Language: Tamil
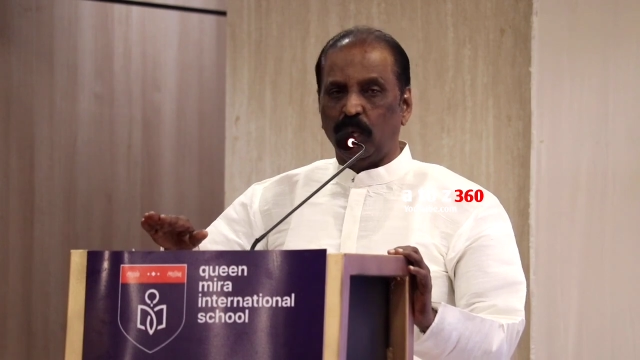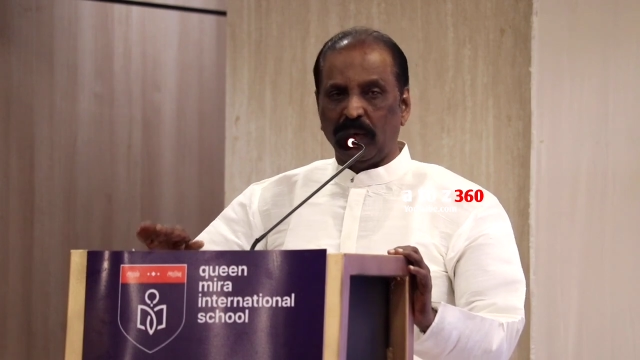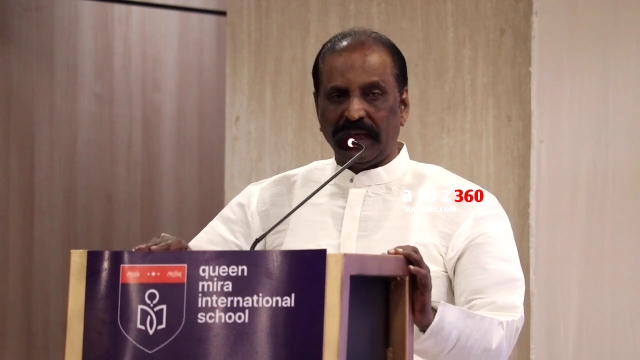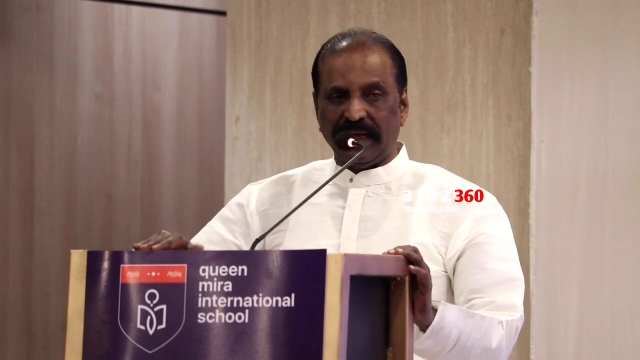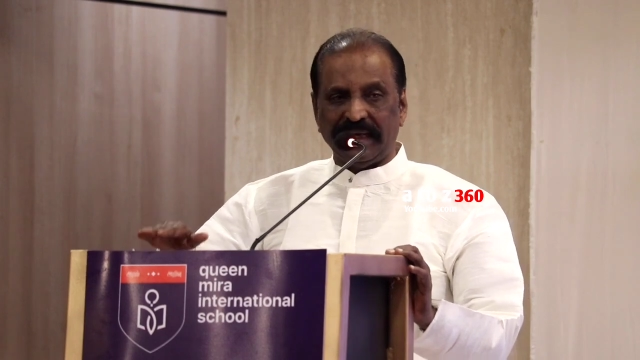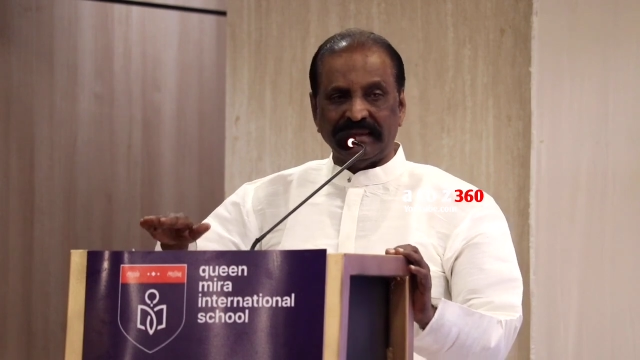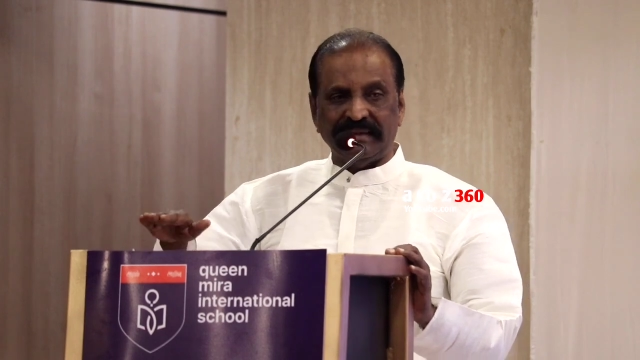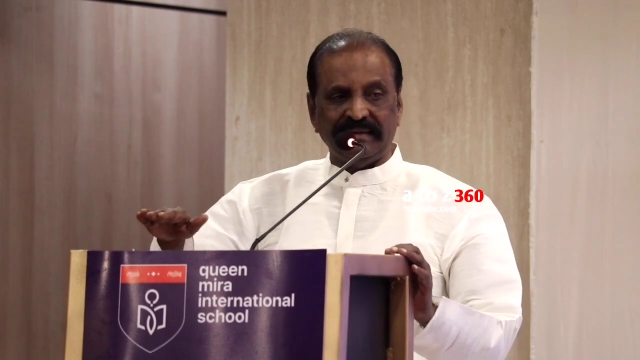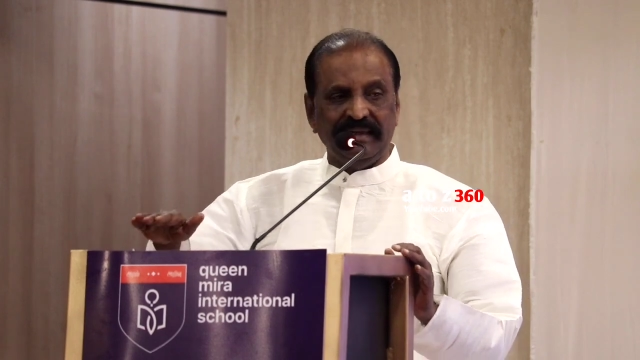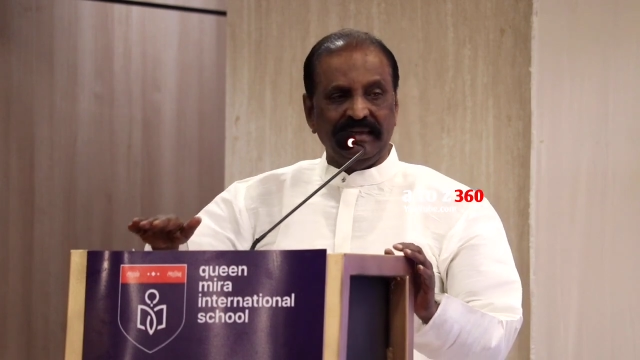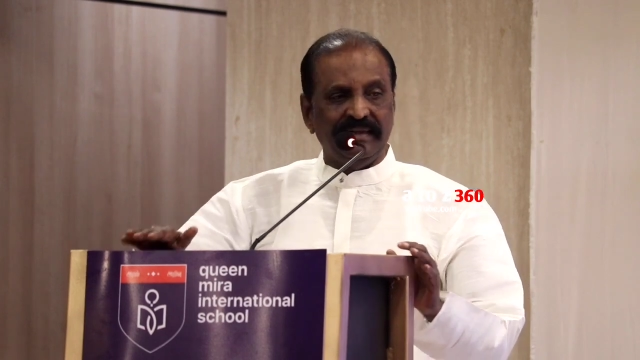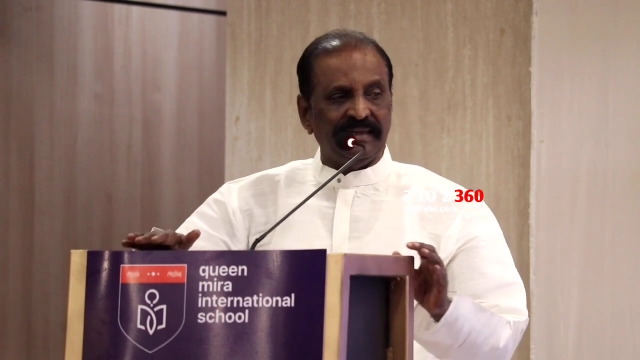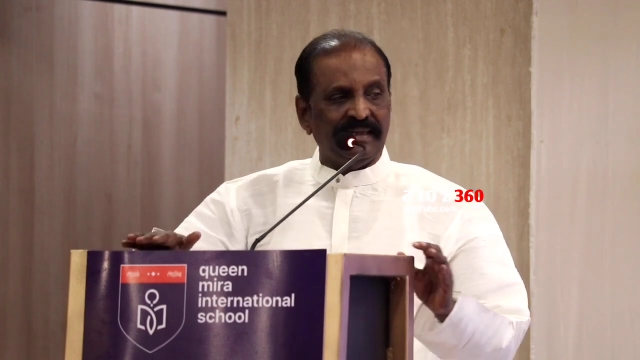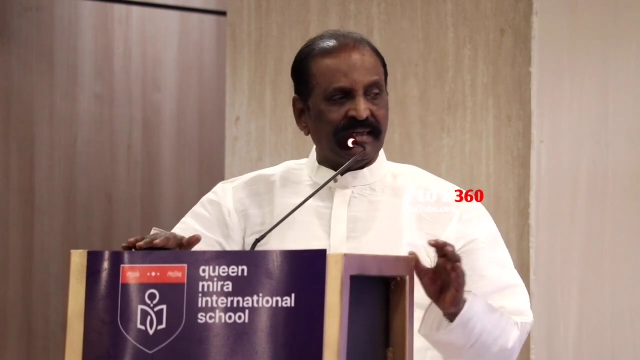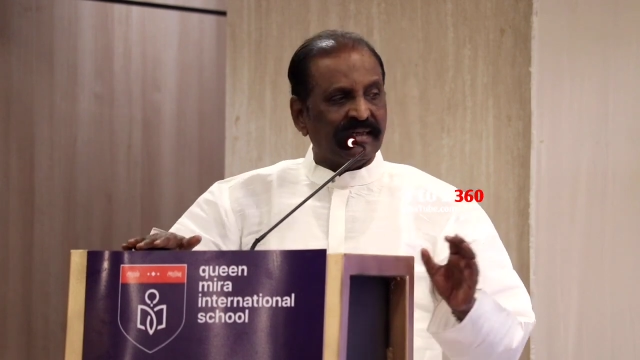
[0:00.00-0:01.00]

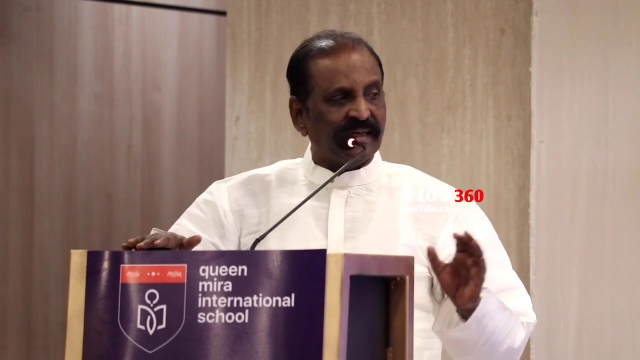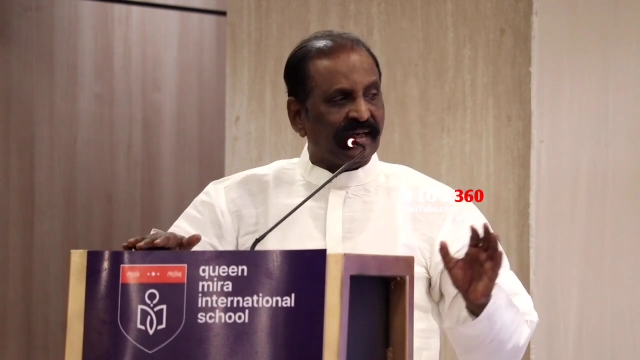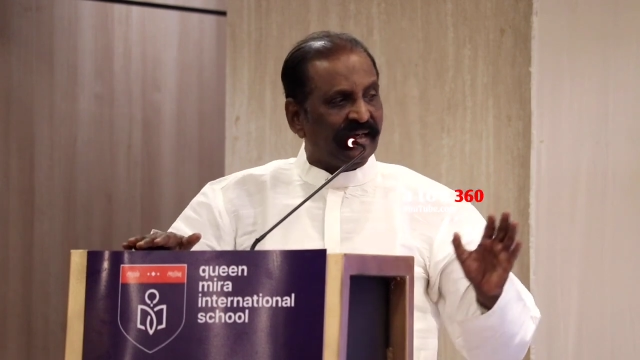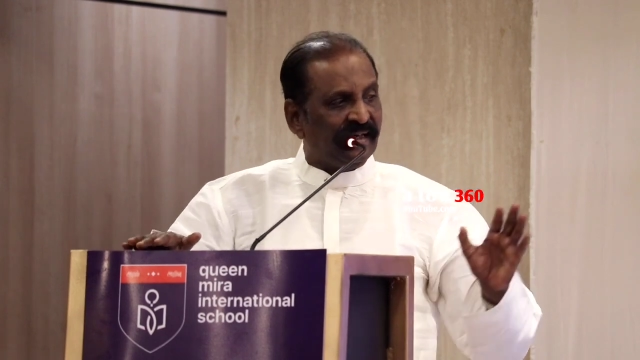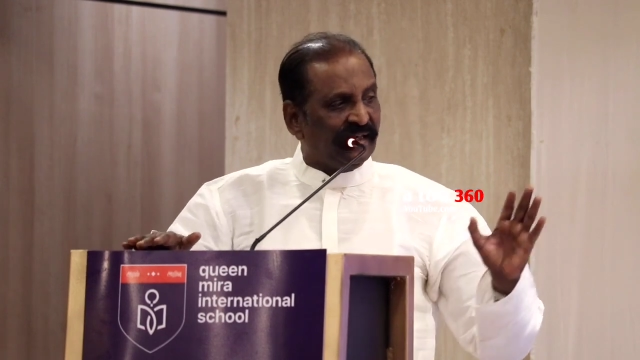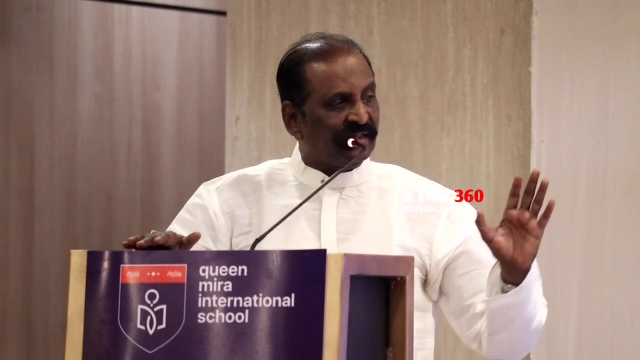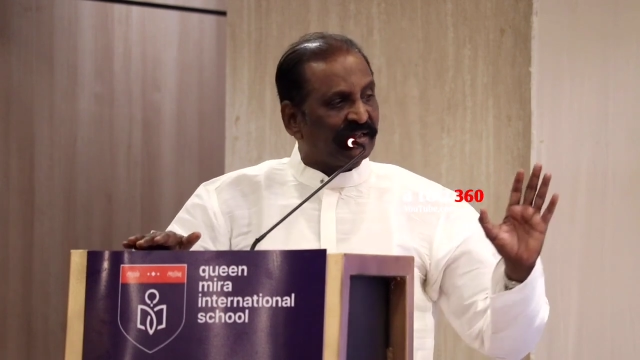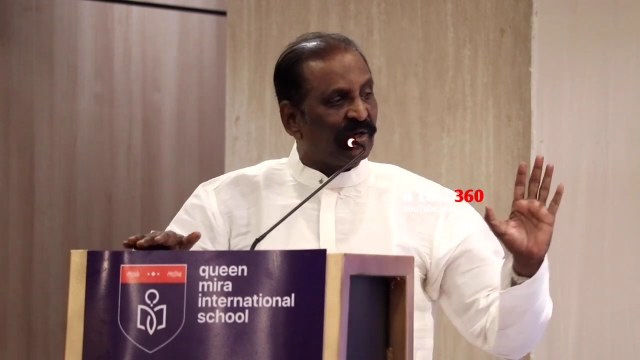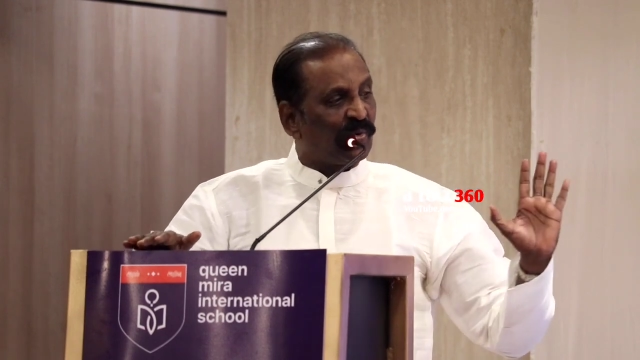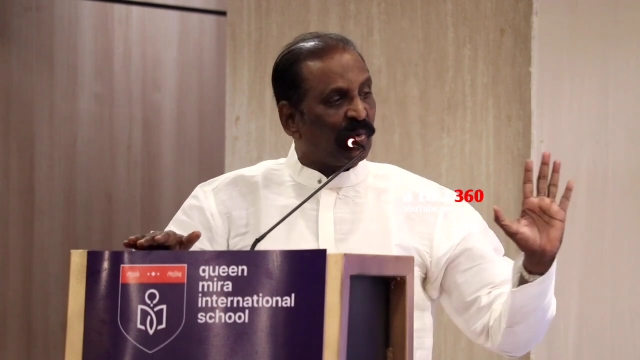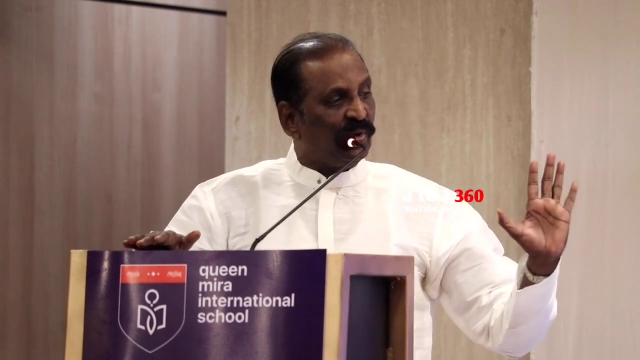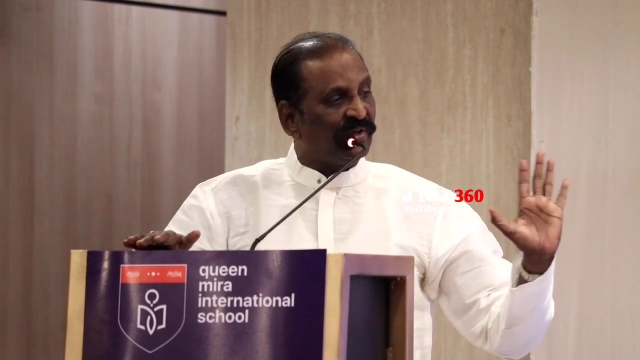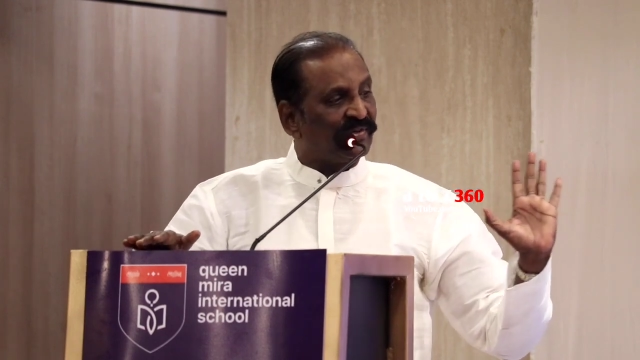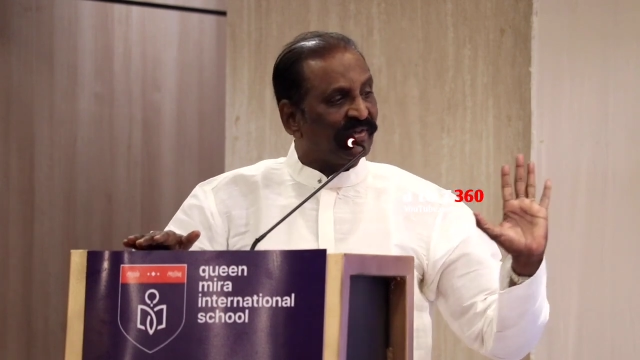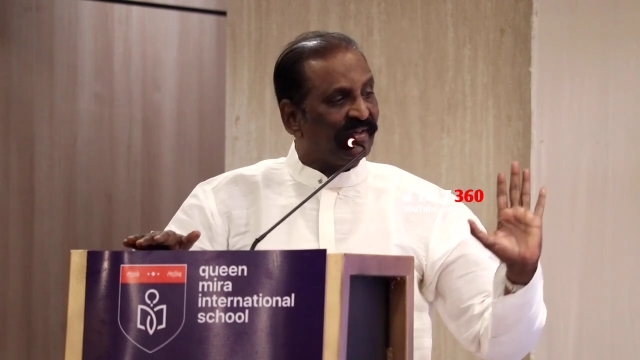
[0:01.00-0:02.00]
உலகத்தின் நதிக்கரைகளுக்கு
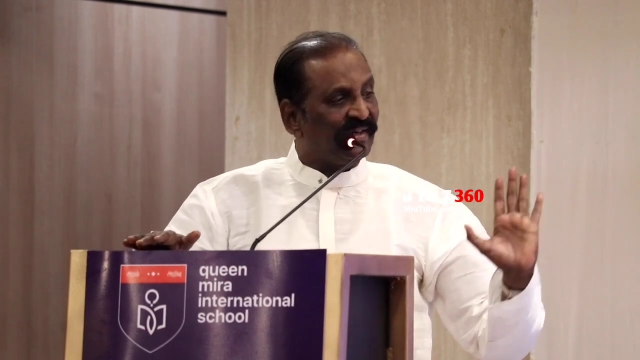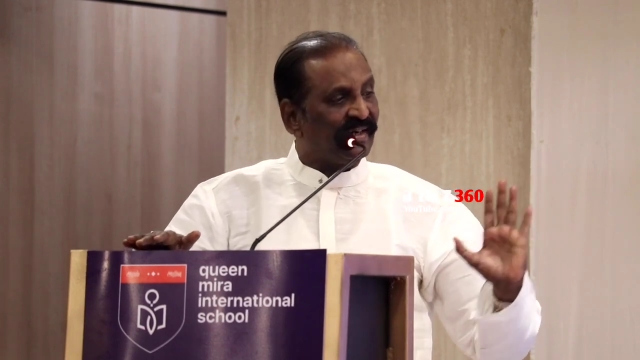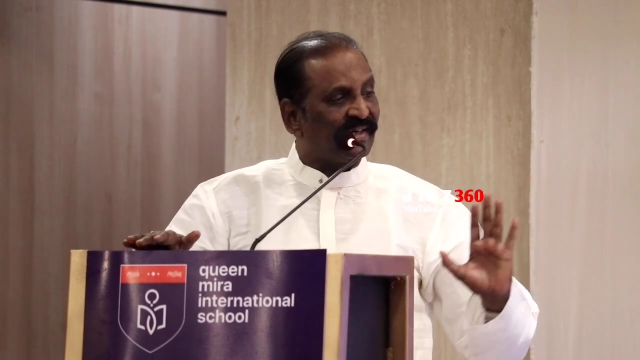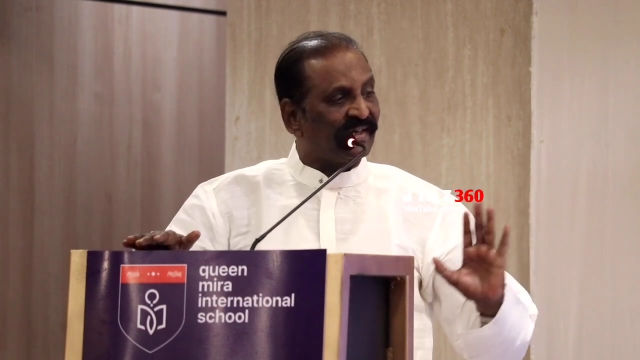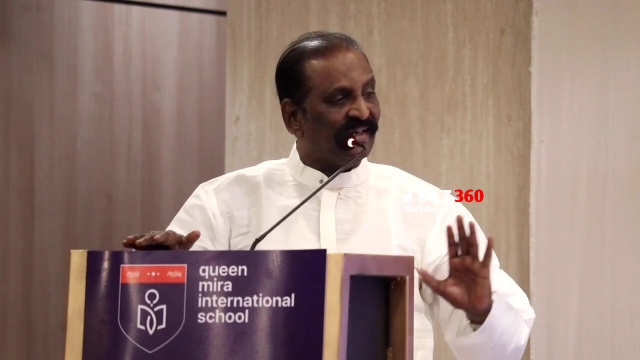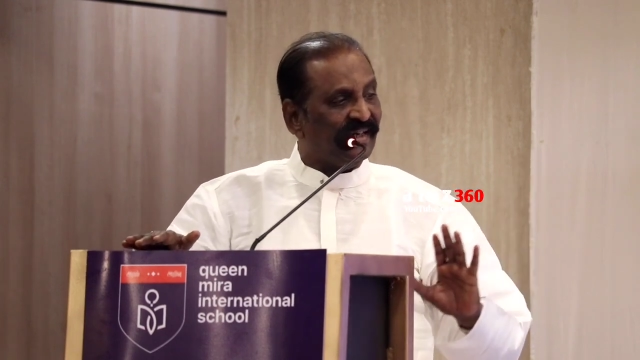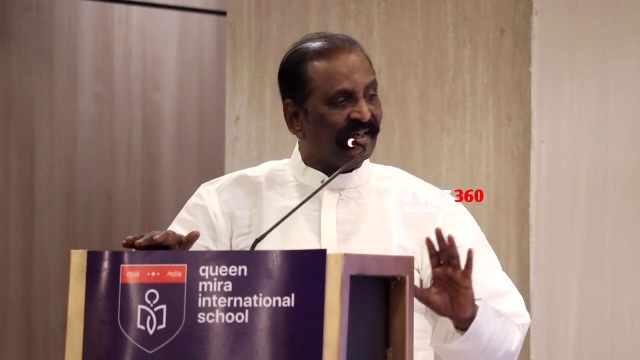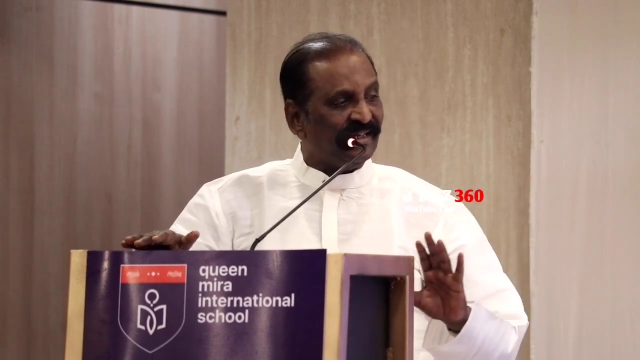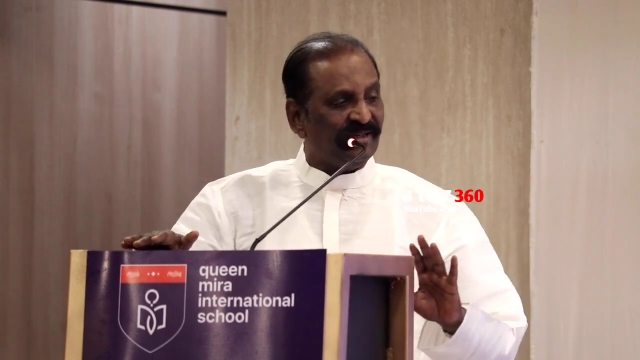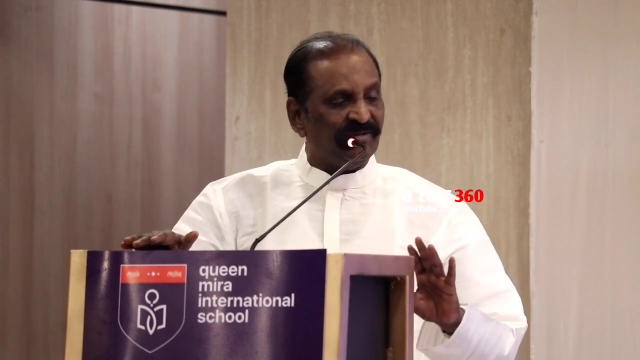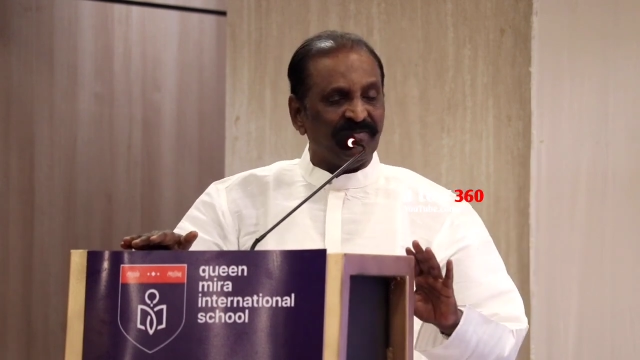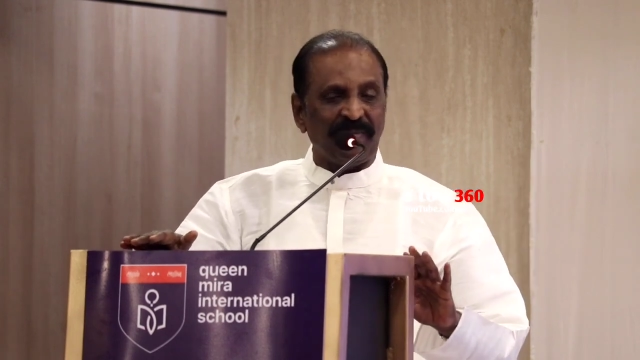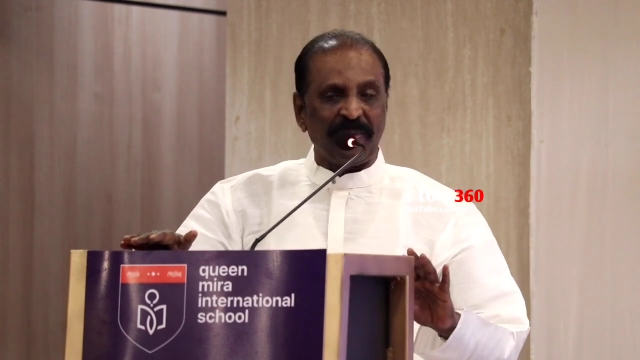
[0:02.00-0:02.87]
கொண்டு சென்றிருக்கிறீர்கள்